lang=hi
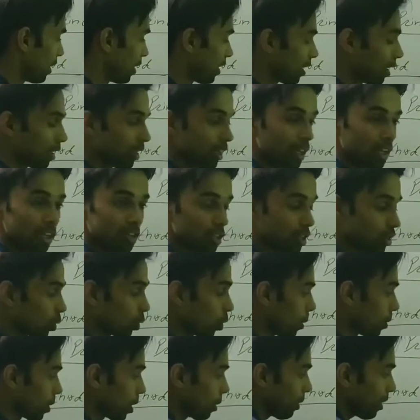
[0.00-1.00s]
मैं निकालना क्या
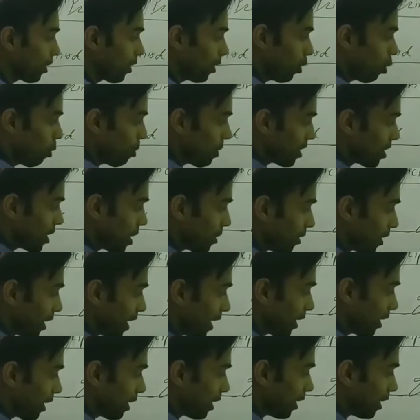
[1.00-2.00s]
चाहता हूँ अब की बात देखो मैं ये
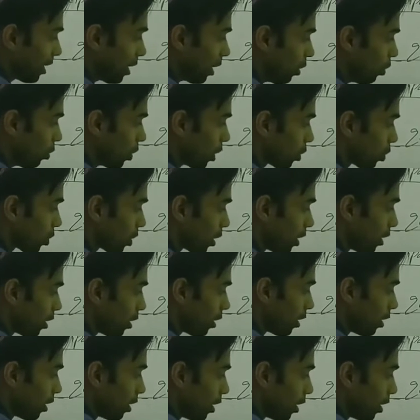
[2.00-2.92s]
वाला एंगल नहीं निकालूंगा टोटल